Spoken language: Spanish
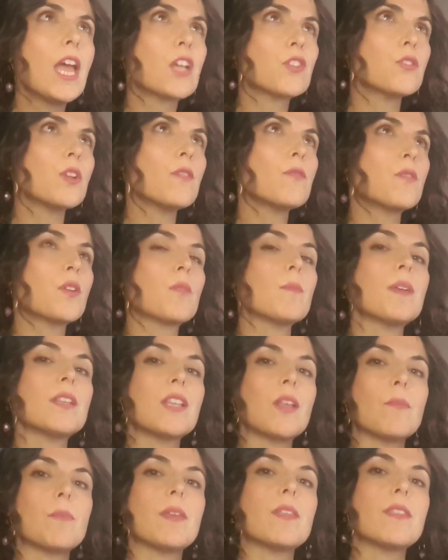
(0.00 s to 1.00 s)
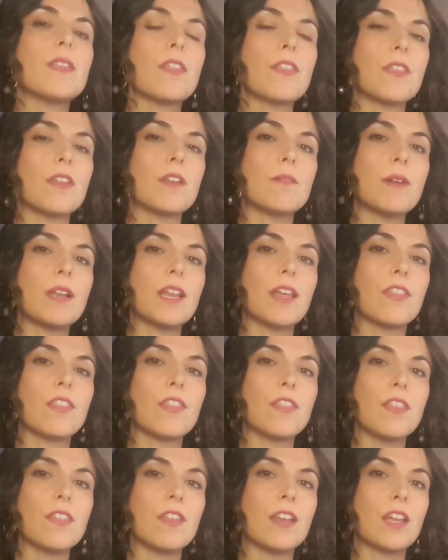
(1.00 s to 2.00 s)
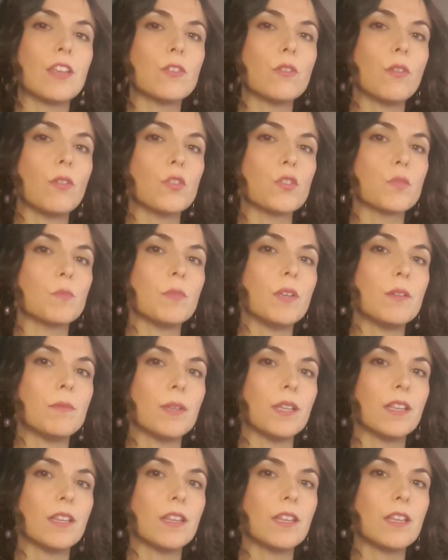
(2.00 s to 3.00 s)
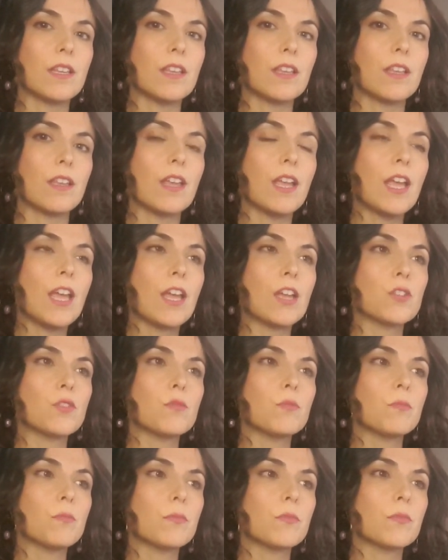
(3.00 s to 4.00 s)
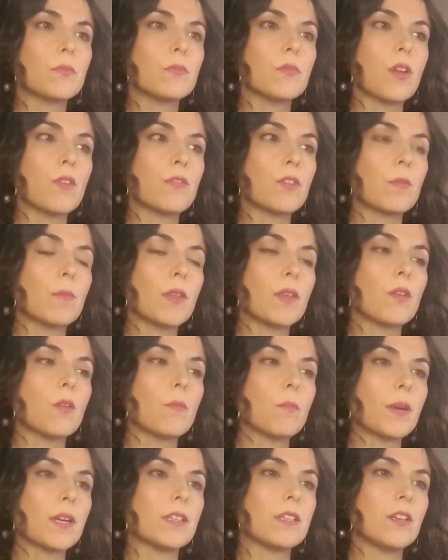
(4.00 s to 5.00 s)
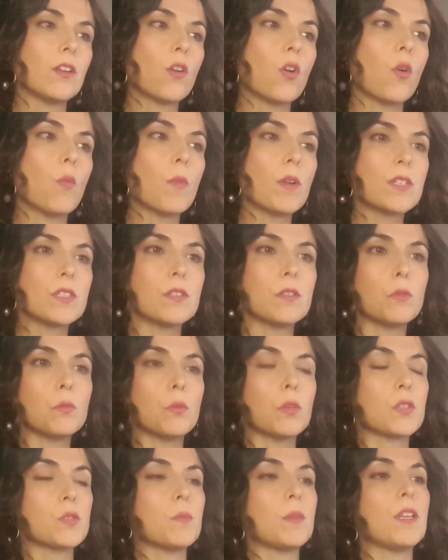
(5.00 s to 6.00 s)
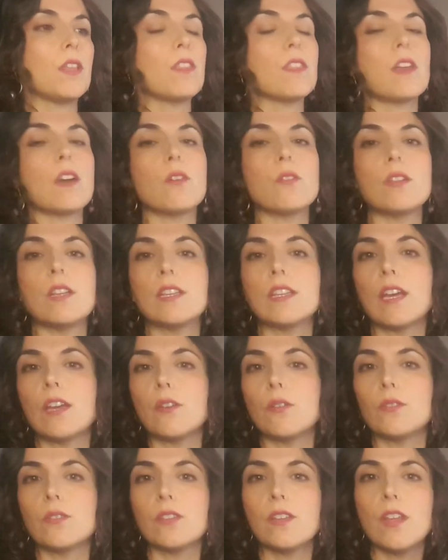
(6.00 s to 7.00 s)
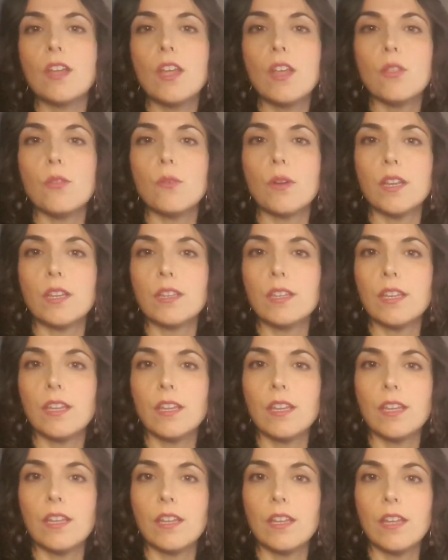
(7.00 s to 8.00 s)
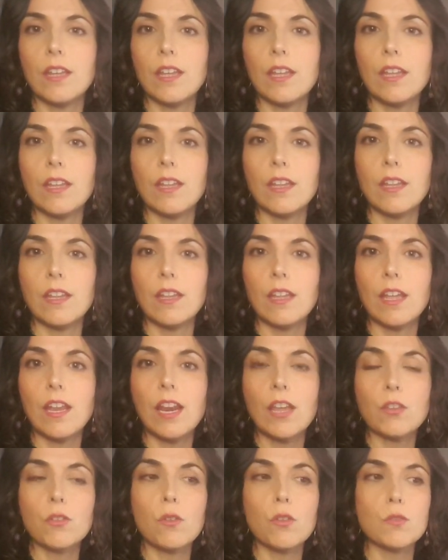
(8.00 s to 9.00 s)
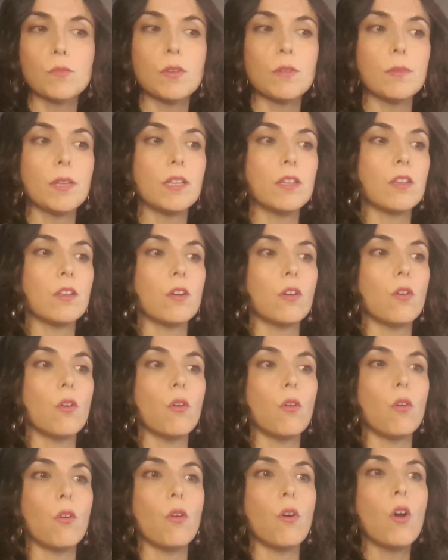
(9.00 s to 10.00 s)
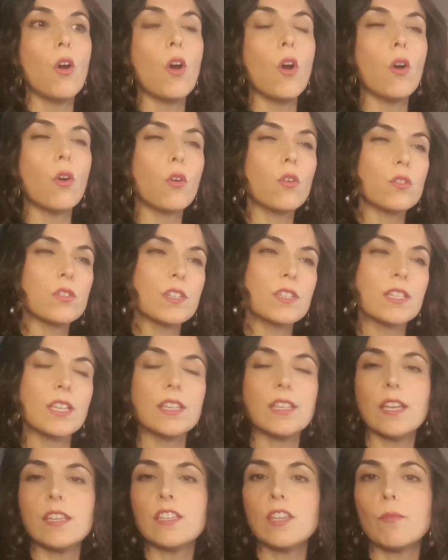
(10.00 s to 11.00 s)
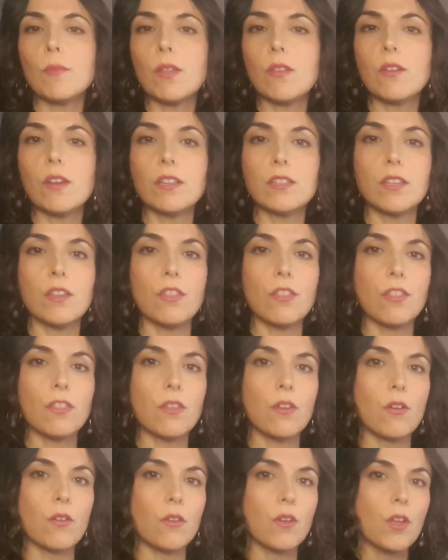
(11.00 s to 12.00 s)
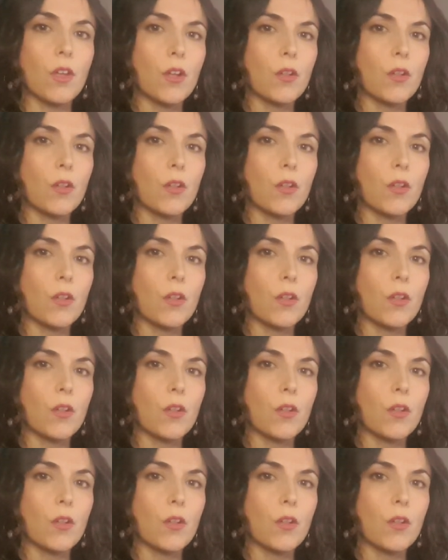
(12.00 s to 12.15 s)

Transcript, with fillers: Es una forma también de hacer balance del año 2020, es una forma de compartir cómo ha sido tu experiencia con el tarot durante eh, el año 2020 o cosas que te han llamado la atención